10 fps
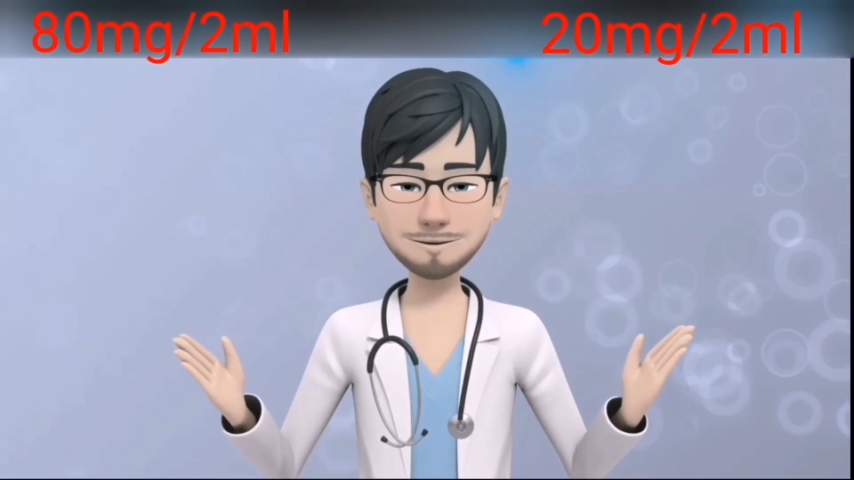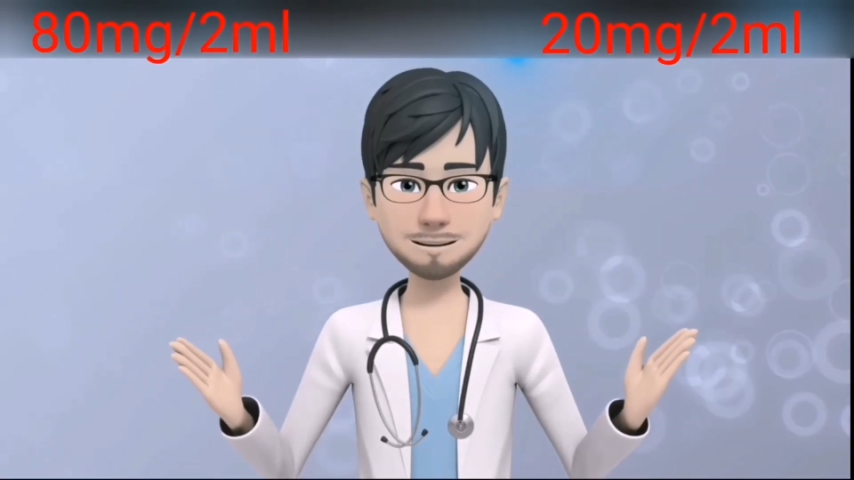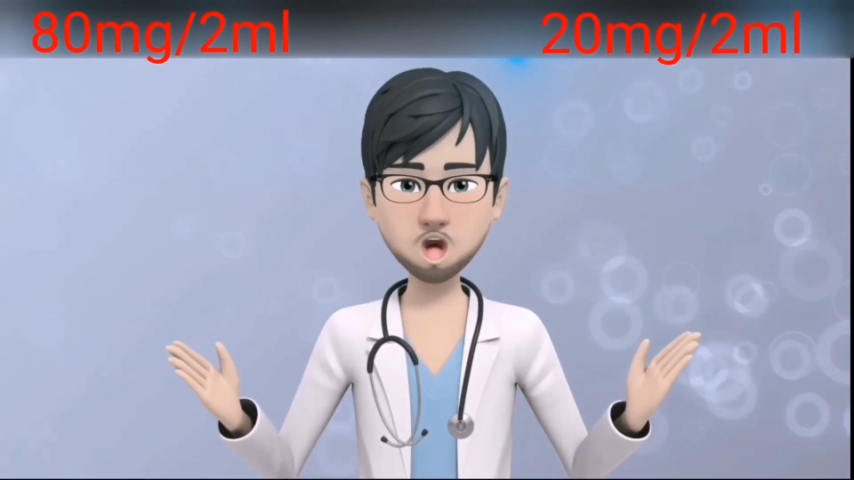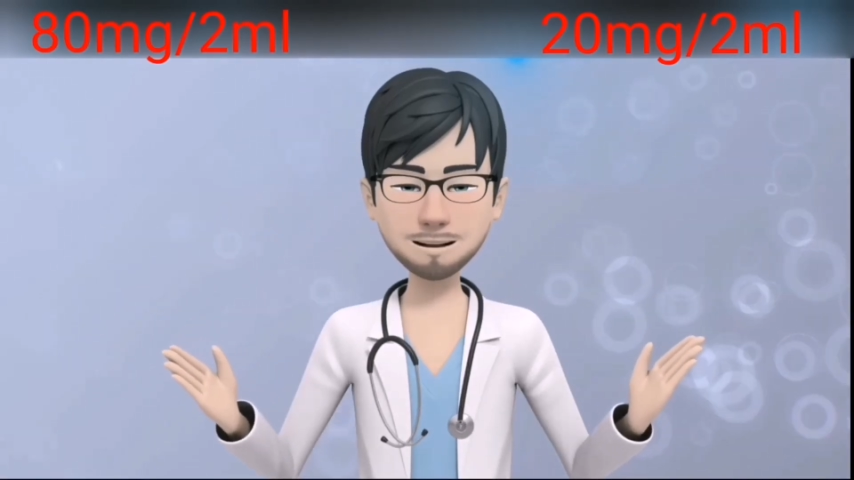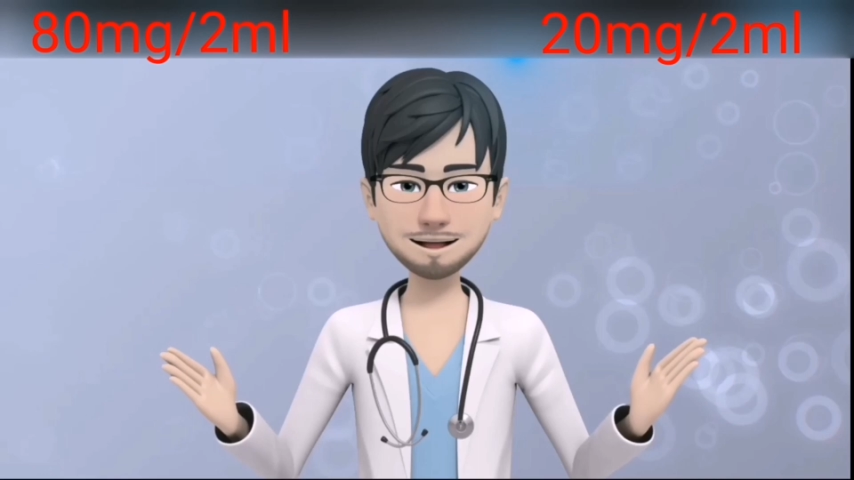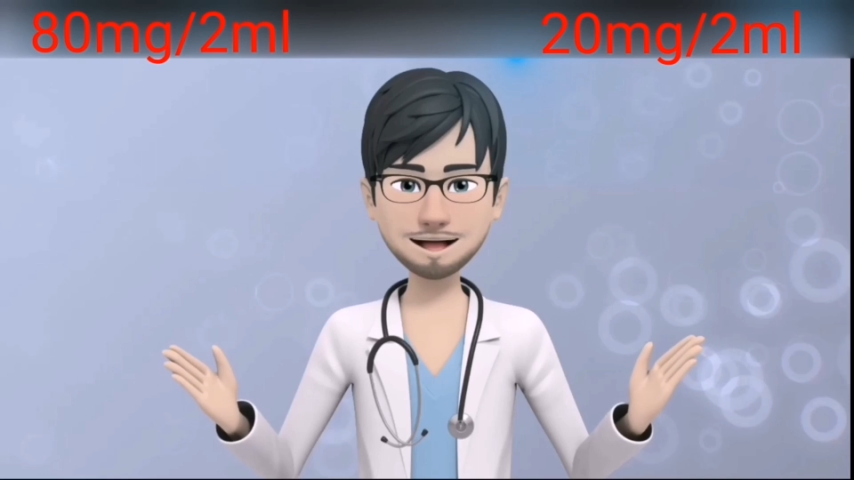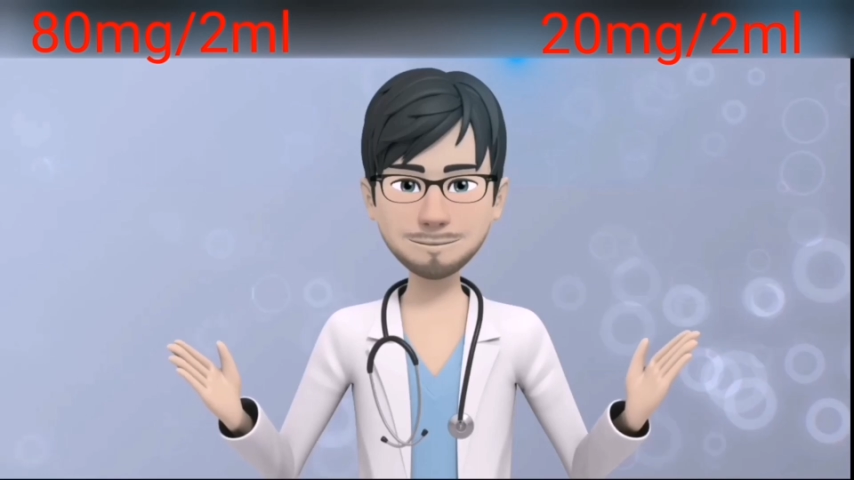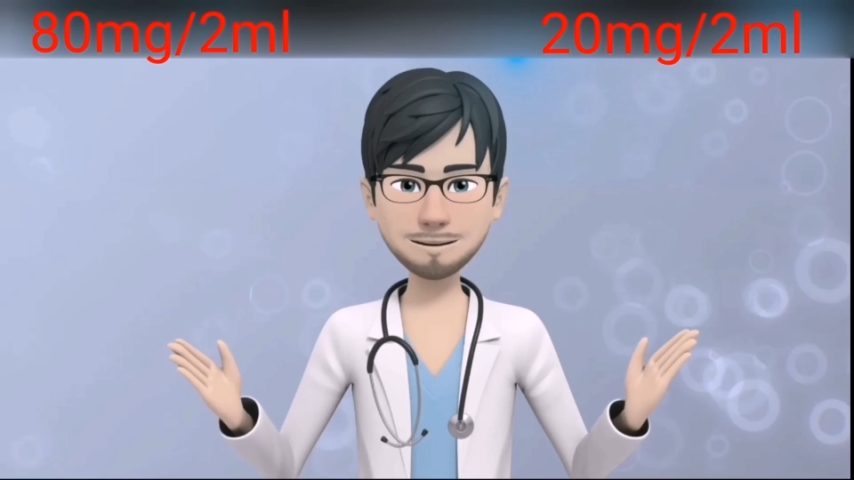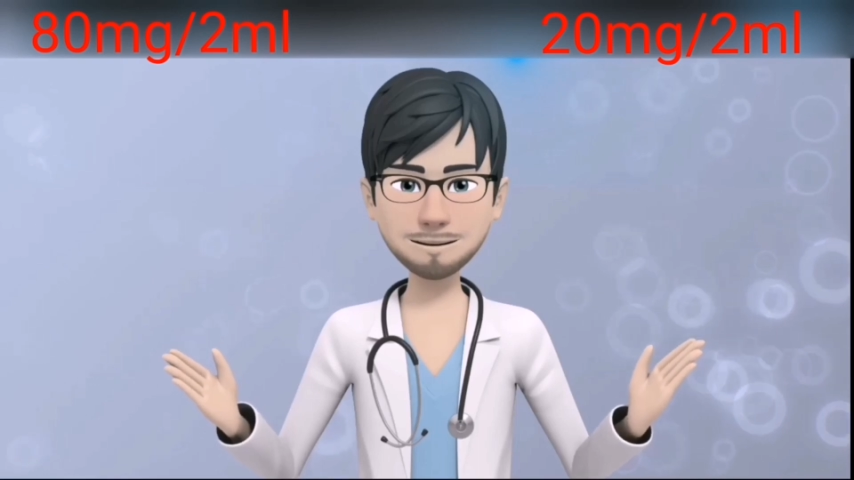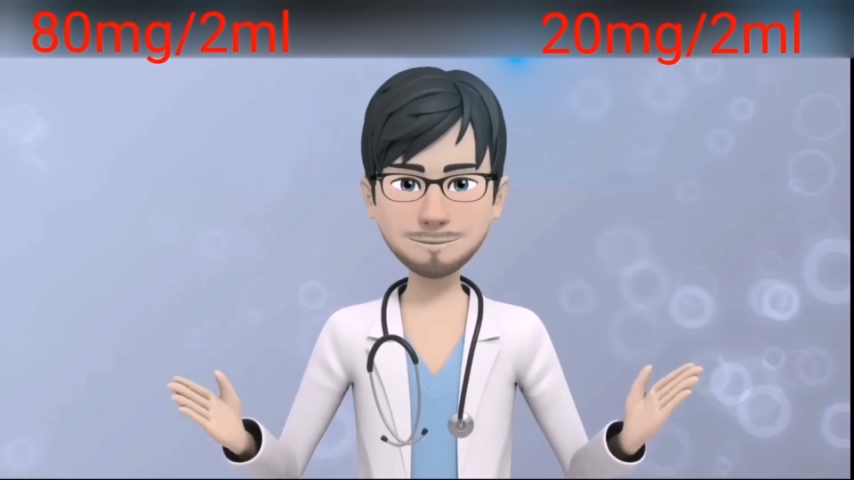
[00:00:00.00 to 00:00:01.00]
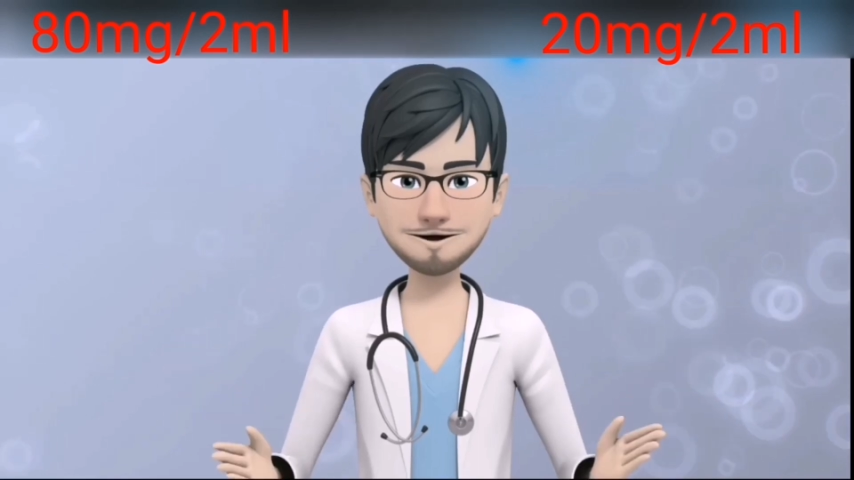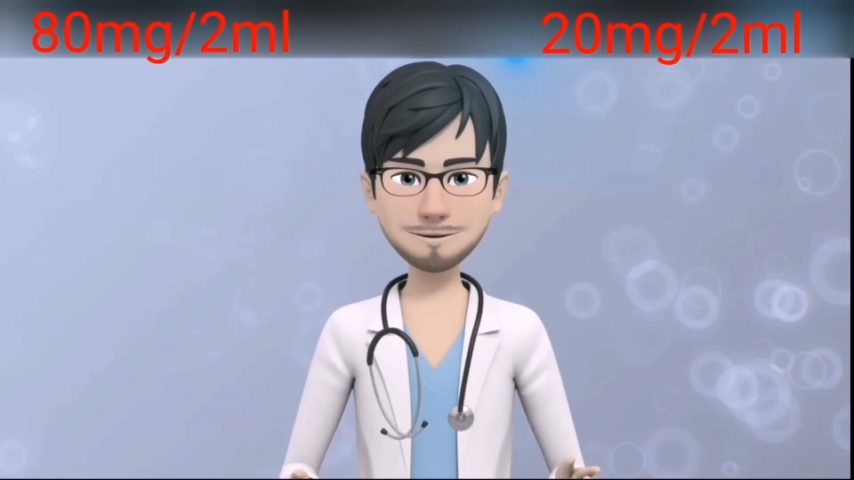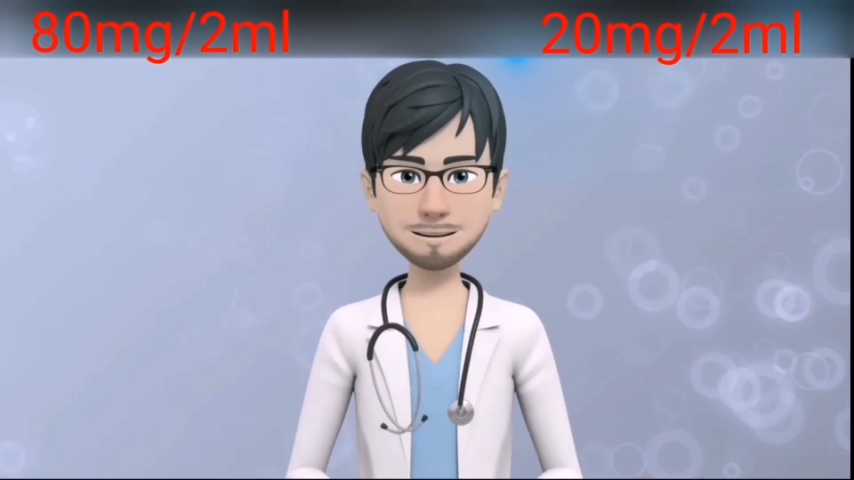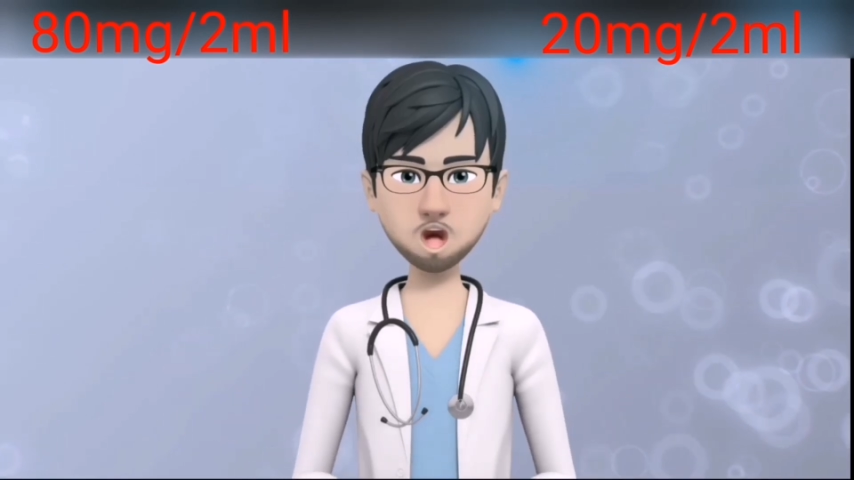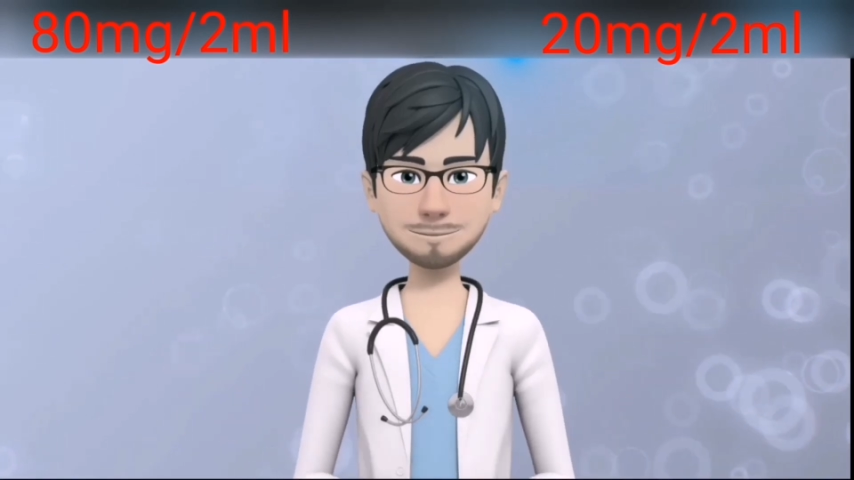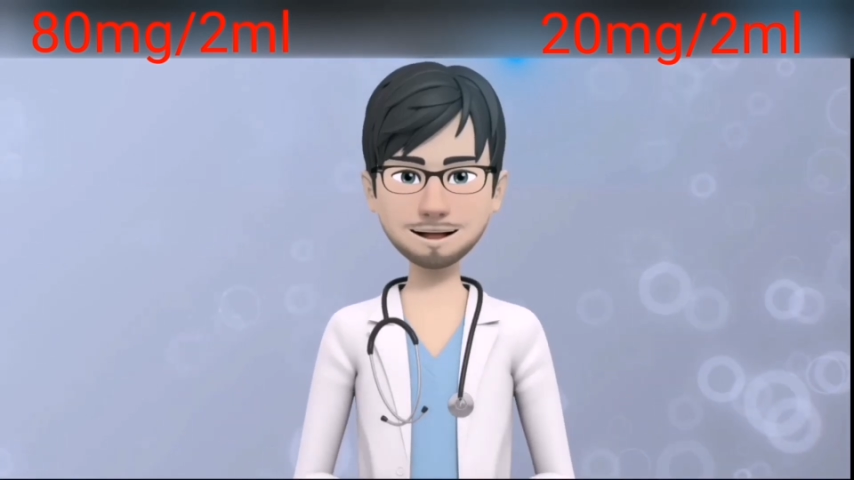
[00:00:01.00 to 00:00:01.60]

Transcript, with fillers: الجرعة هي 80 ملغ